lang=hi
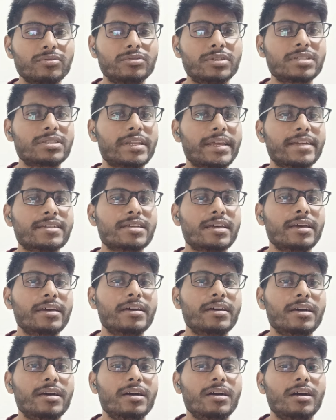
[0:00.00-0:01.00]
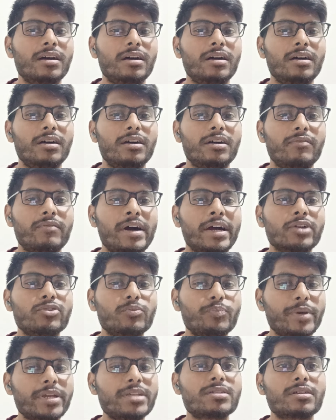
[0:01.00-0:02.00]
जिस तरीके से वहाँ की जो
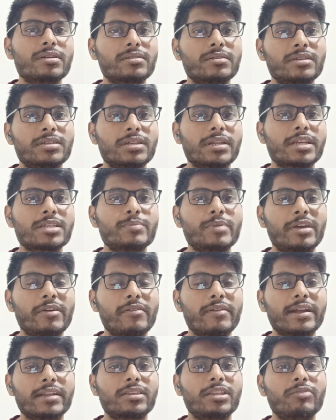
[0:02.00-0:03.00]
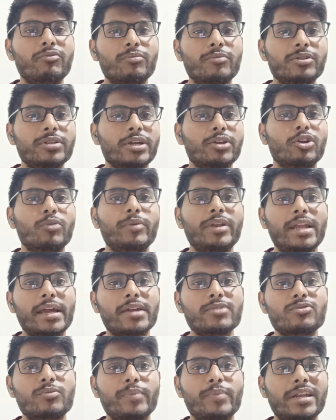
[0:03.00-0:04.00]
पिच जिस तरीके से बिहेव करती है वो उनको देखने को मिला
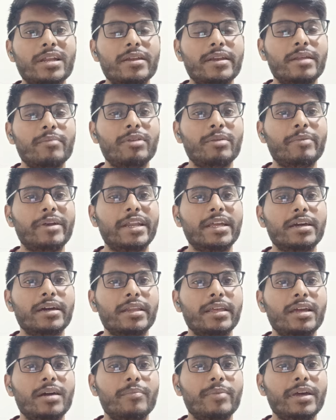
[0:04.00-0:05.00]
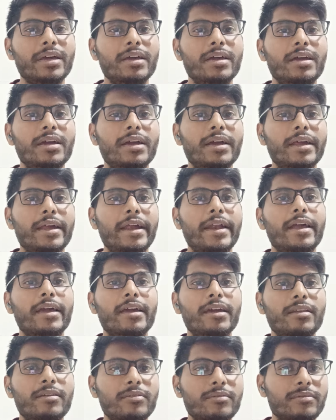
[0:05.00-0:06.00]
कि जो पहली टीम ने बैटिंग करी यहाँ पे एंड
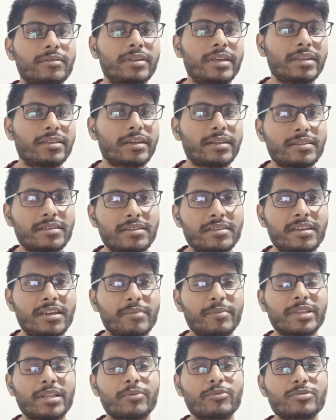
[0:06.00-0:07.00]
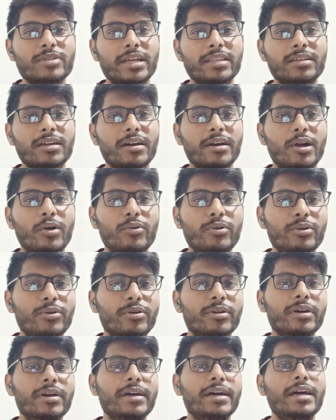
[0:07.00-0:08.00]
अगेन ये सारी चीज़ें मतलब गुजरात का ग्राउंड
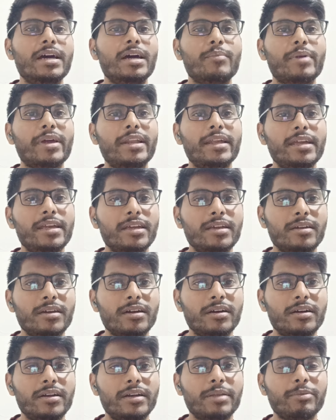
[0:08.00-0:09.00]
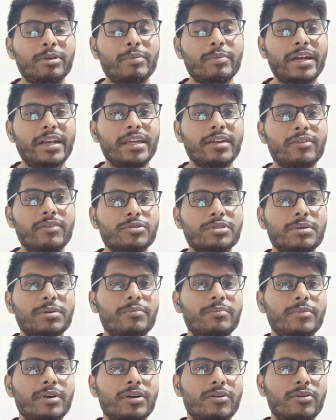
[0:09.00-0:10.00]
और पहली टीम की बैटिंग वो
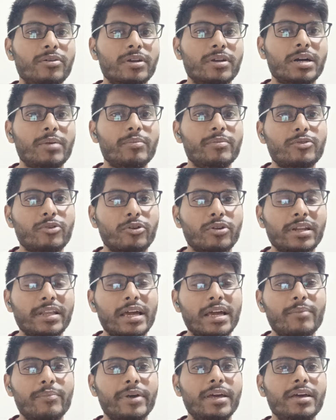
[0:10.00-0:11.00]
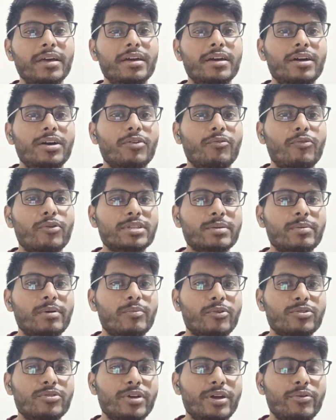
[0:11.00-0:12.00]
सब और कम टोटल यहाँ पे वो सब
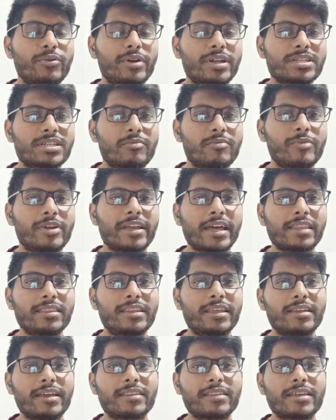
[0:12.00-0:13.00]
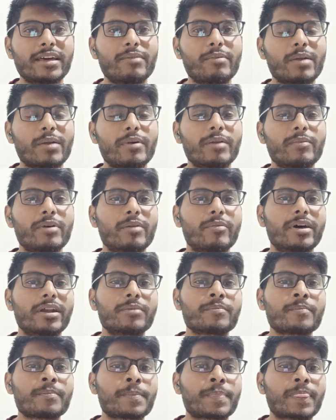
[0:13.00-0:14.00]
हमको जो है उन्नीस नवंबर की याद दिया जाता है बार बार बार
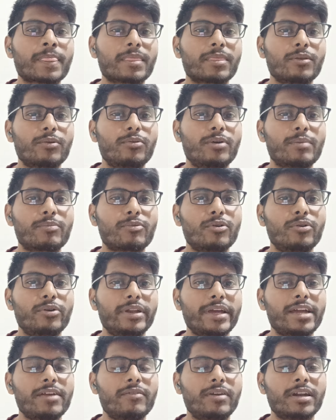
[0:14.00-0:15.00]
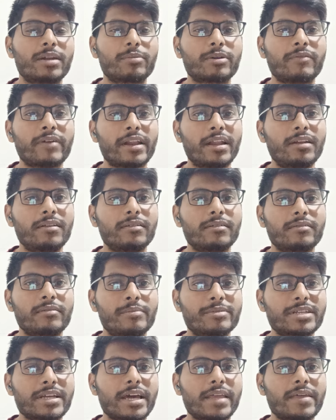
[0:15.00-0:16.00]
बार तो आपको ओडीआई वर्ल्ड कप का फाइनल
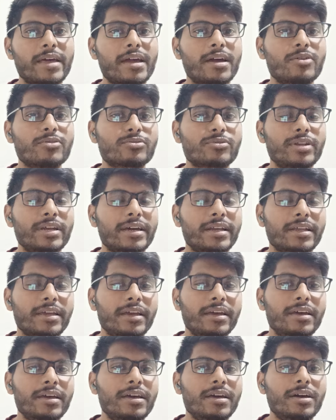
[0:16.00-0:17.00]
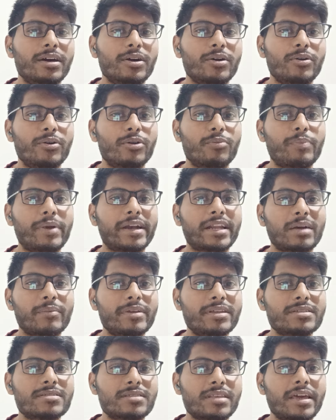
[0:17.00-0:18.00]
हमेशा याद आएगा उसको लेकर के और पेट
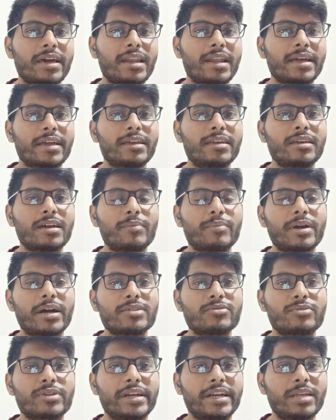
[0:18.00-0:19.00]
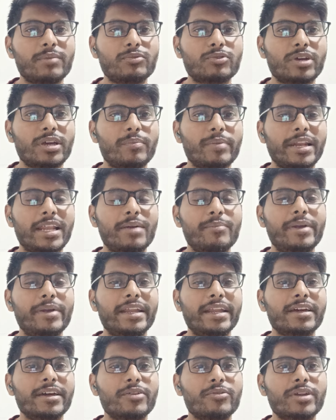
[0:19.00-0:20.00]
कमिंस थे हालांकि यहाँ पे आज उनकी टीम जो है पहले
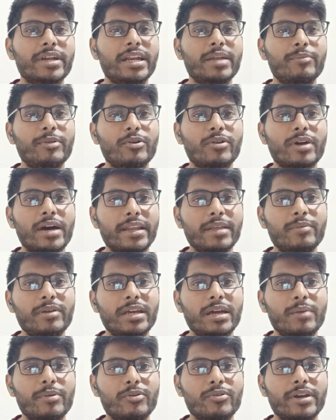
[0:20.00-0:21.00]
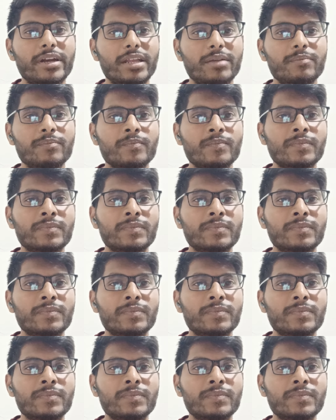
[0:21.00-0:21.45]
बैटिंग करी उनकी टीम ने और हारी भी यहाँ पे उनकी टीम